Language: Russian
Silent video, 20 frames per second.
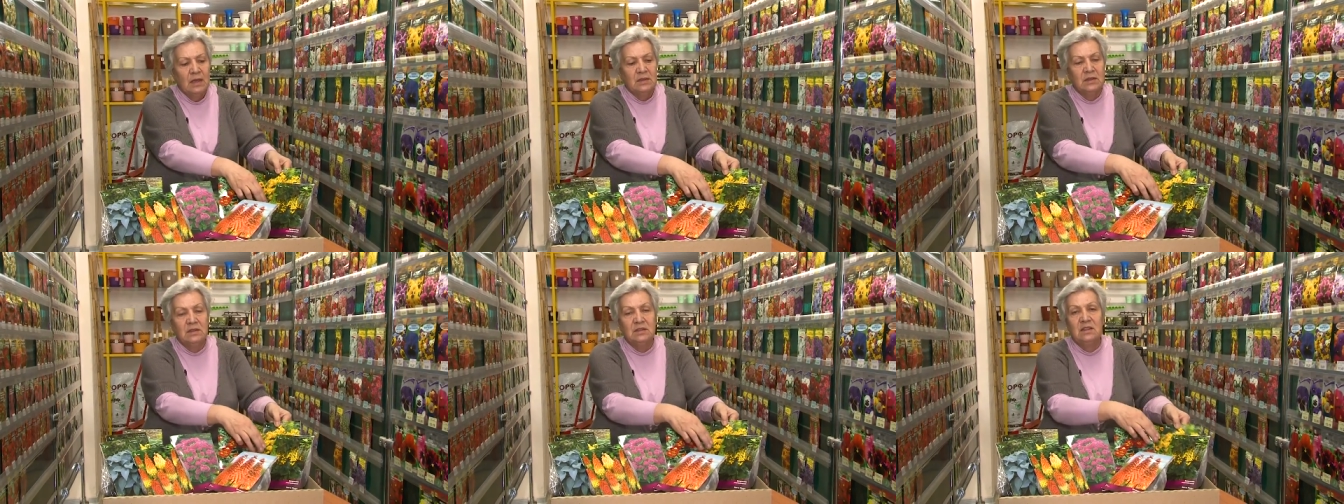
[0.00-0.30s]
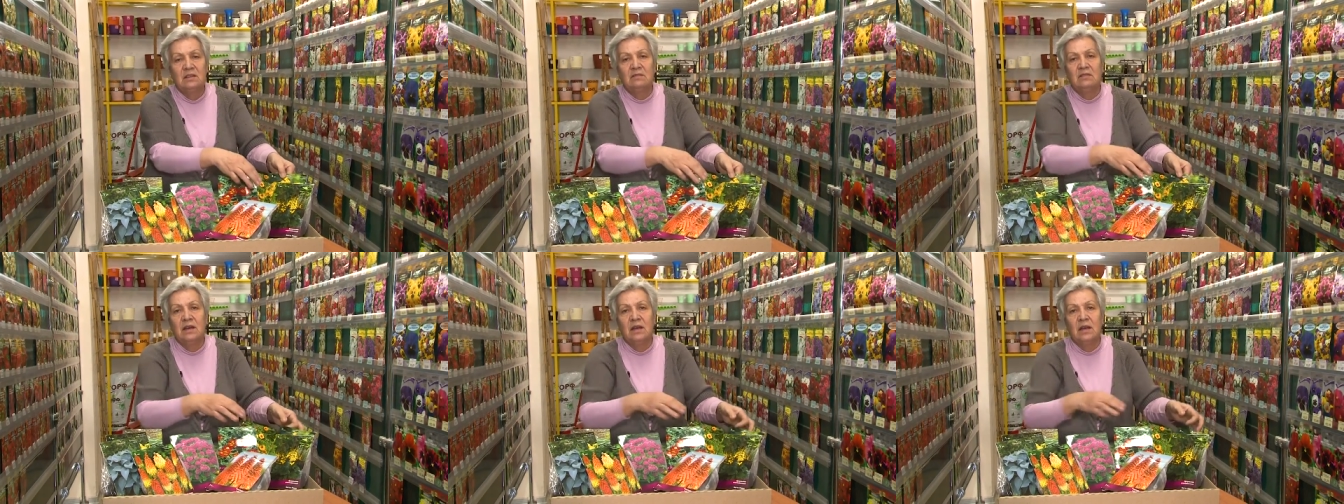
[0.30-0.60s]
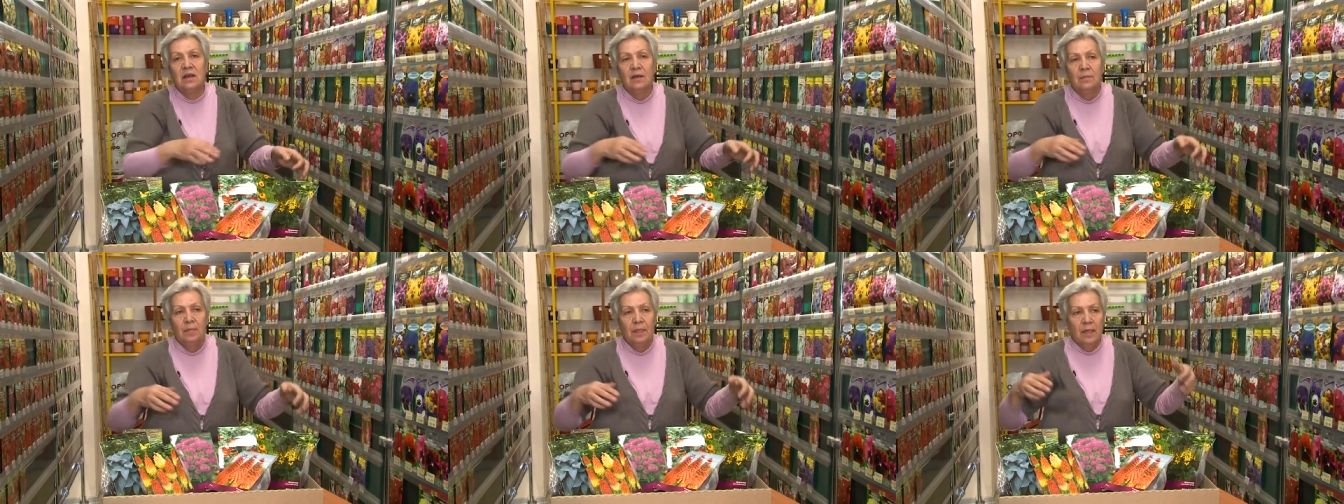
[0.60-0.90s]

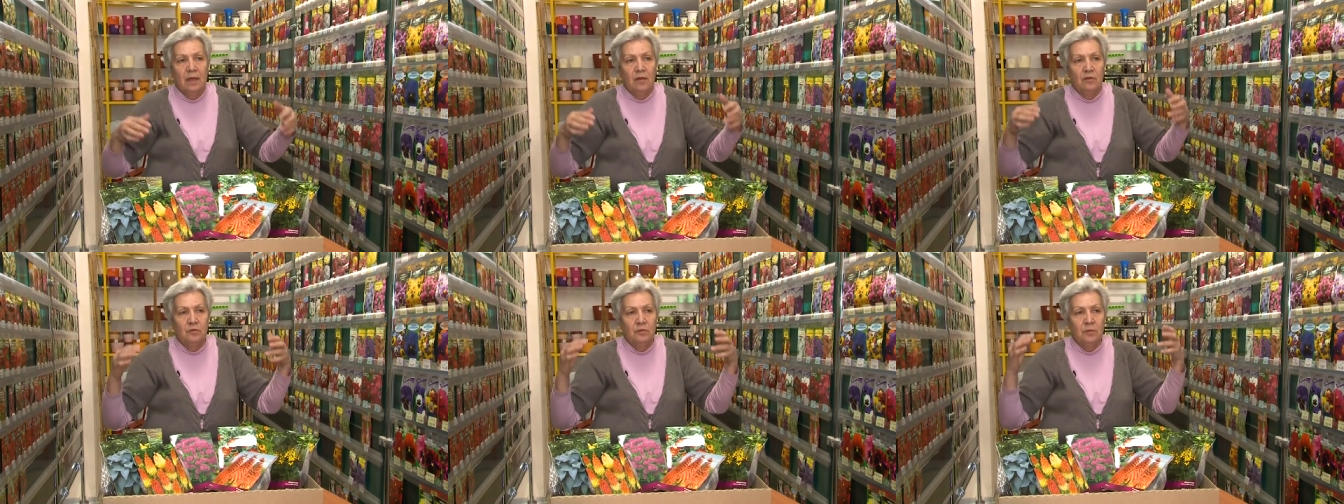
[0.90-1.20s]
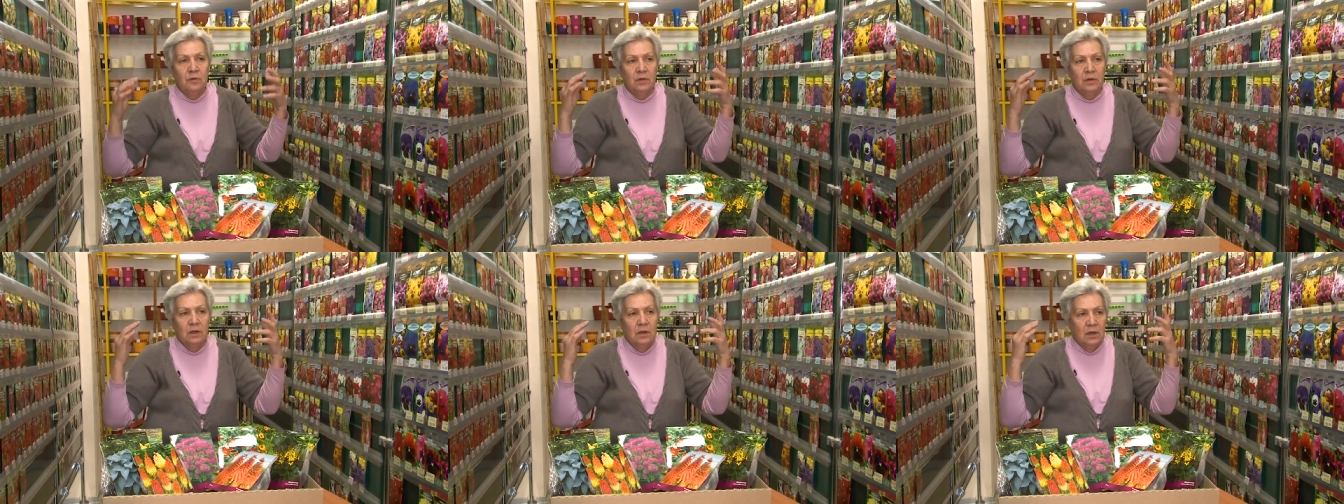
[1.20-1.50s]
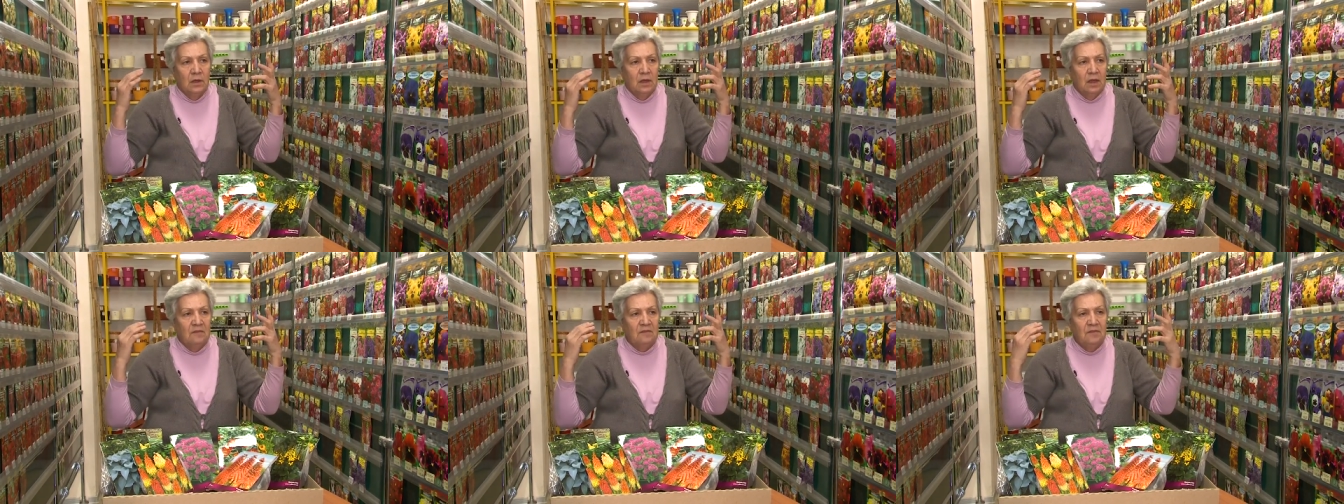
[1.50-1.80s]
создавая э, э,
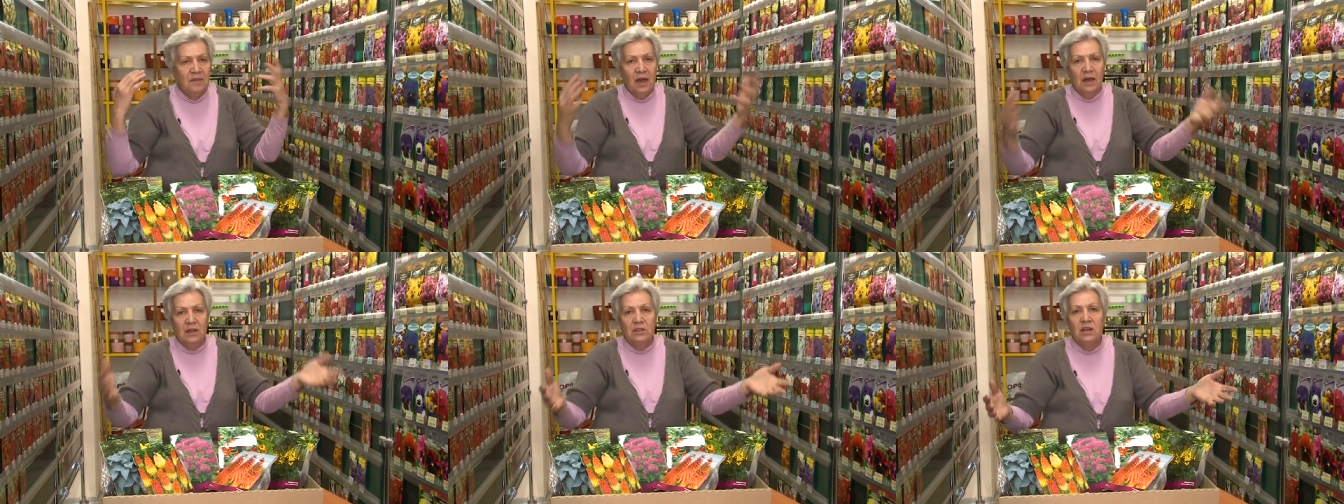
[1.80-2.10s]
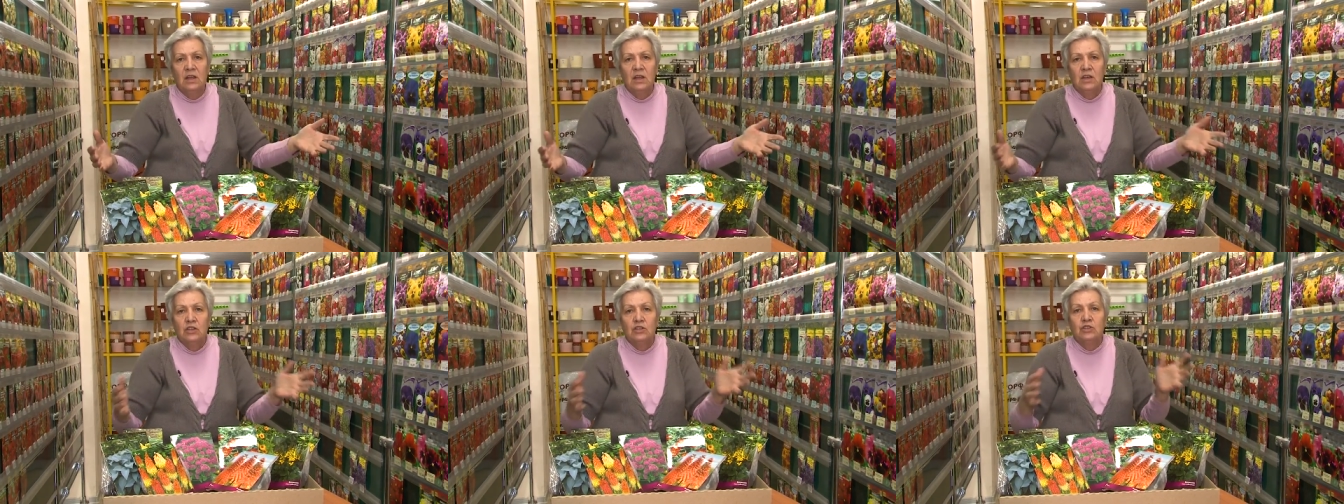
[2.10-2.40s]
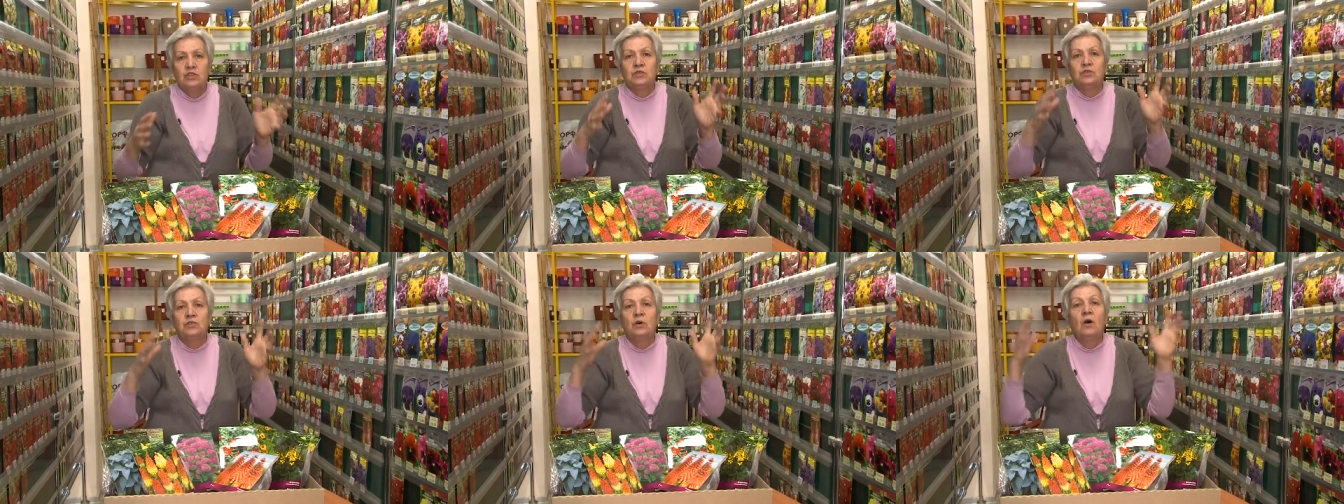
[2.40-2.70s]
эффект
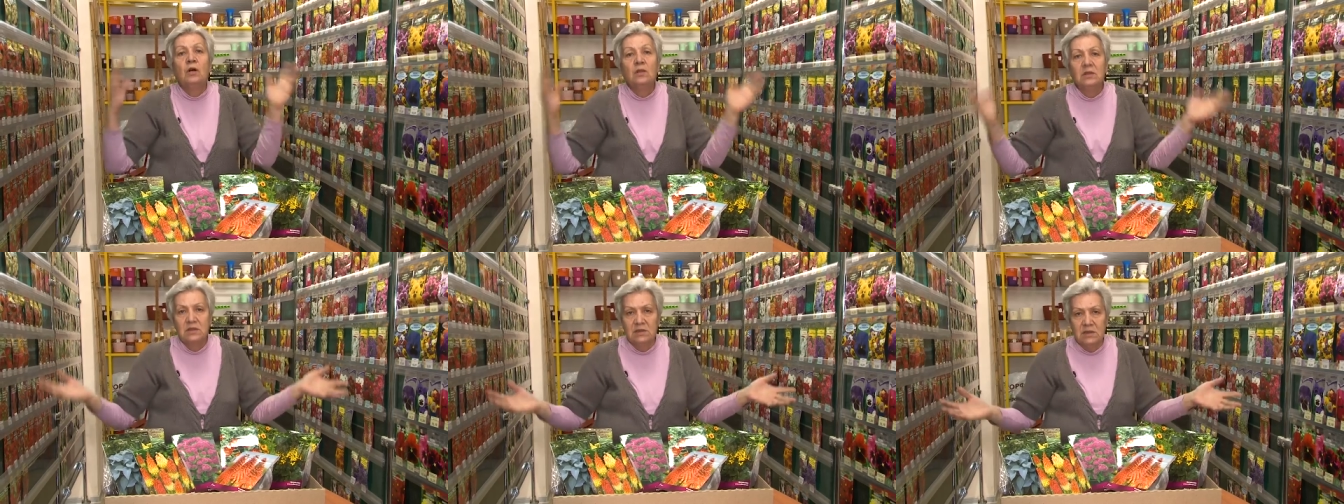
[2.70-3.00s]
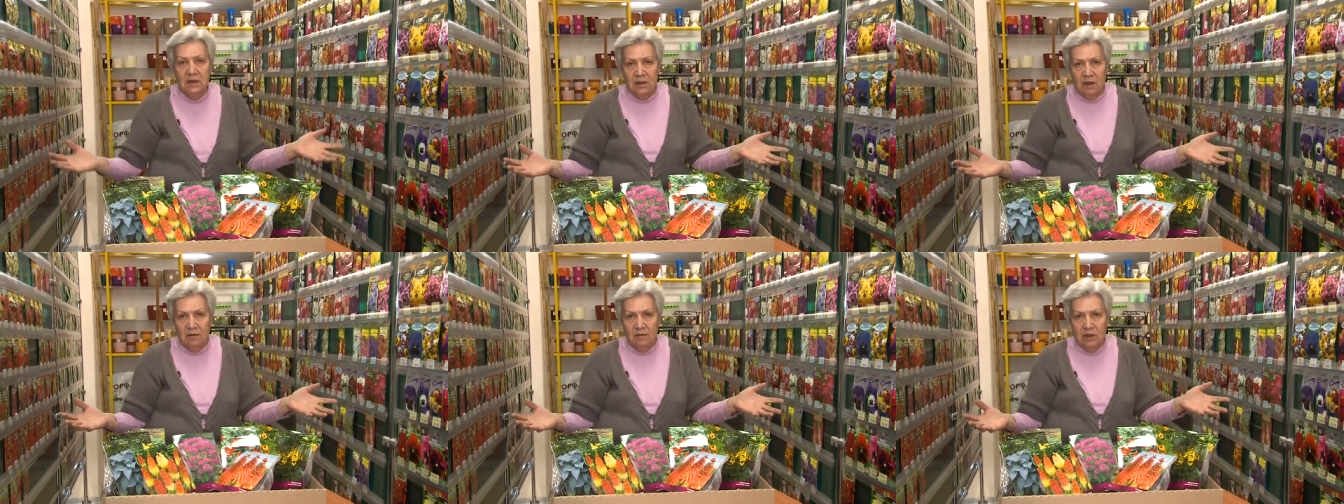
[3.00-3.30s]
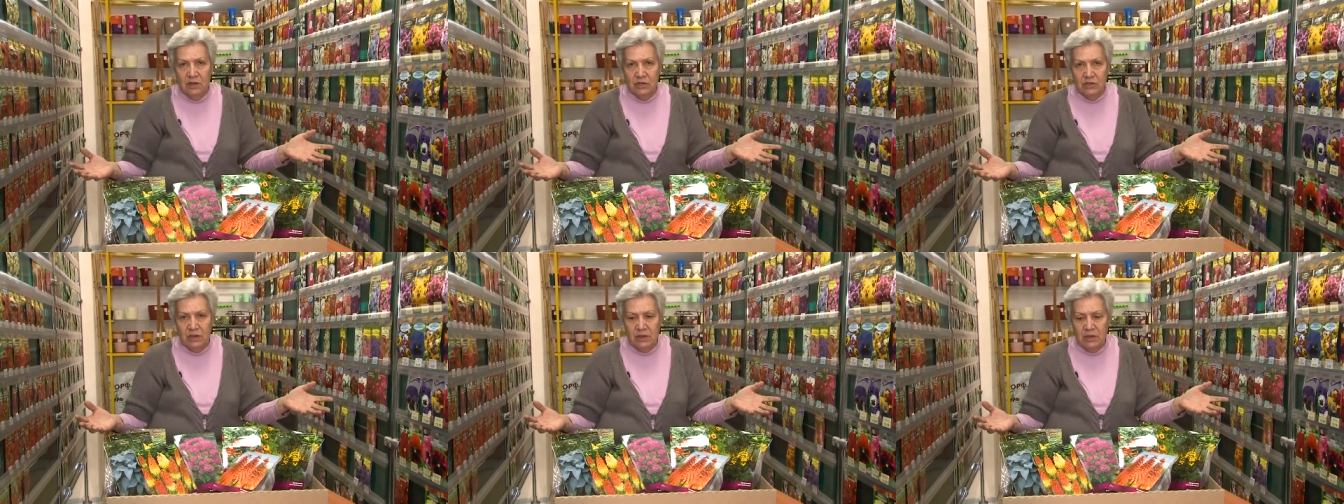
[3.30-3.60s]
солнца на
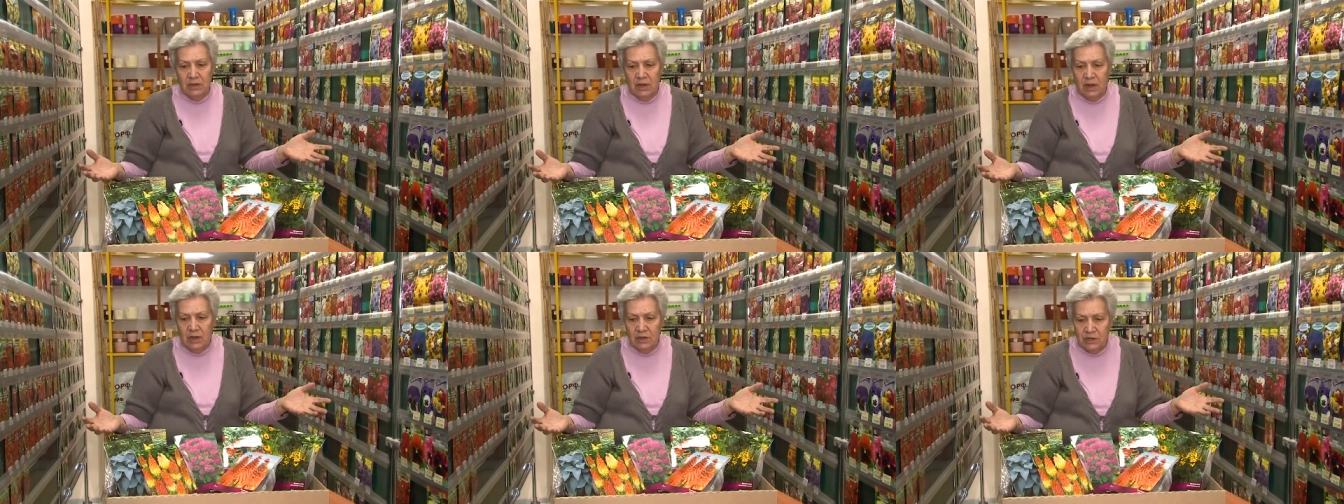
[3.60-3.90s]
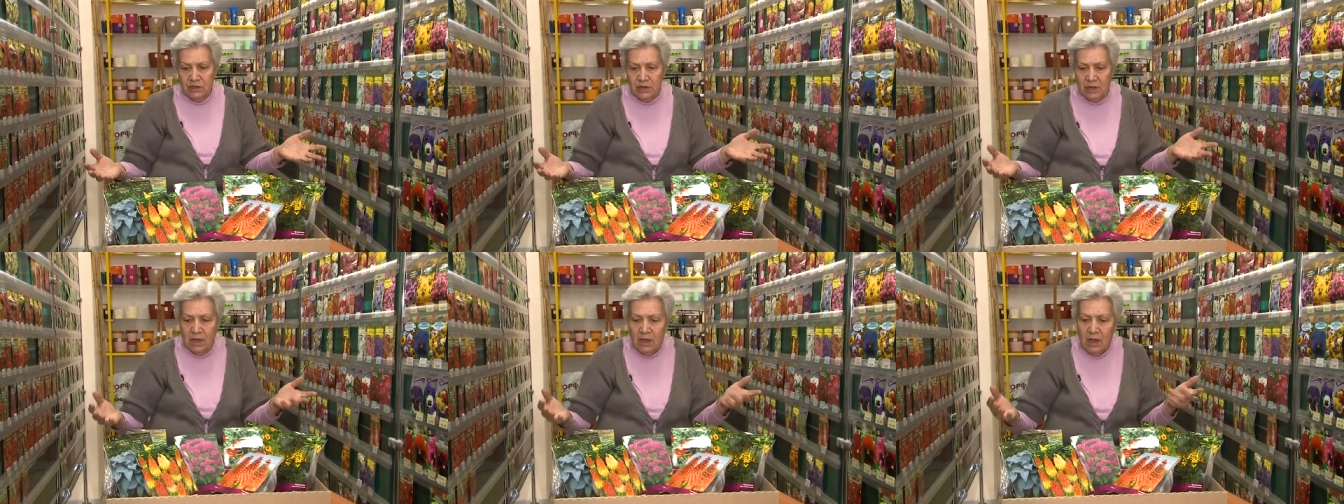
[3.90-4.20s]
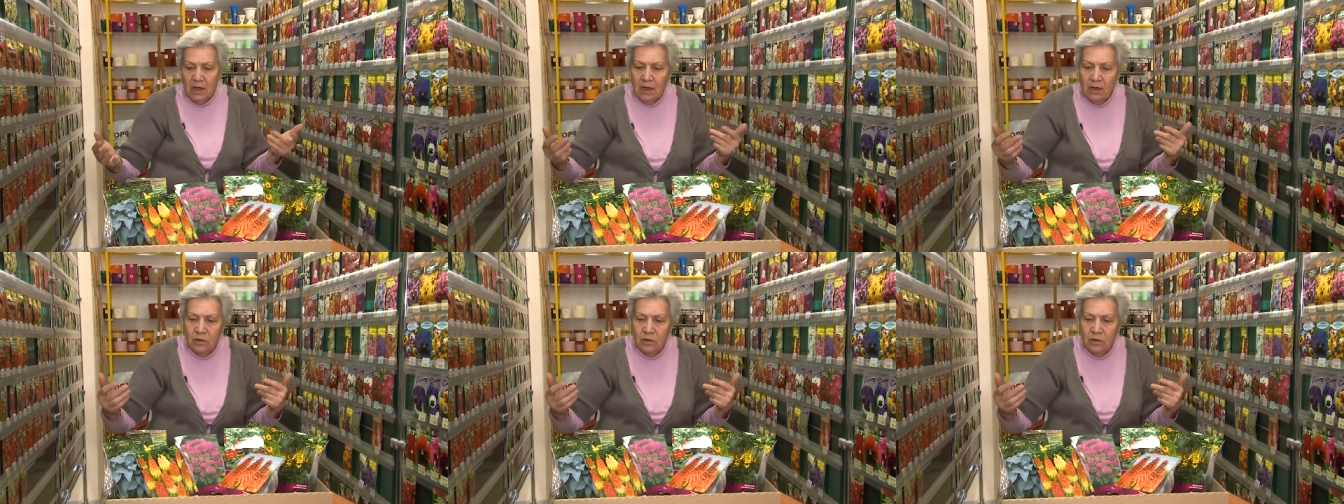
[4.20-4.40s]
вашей даче.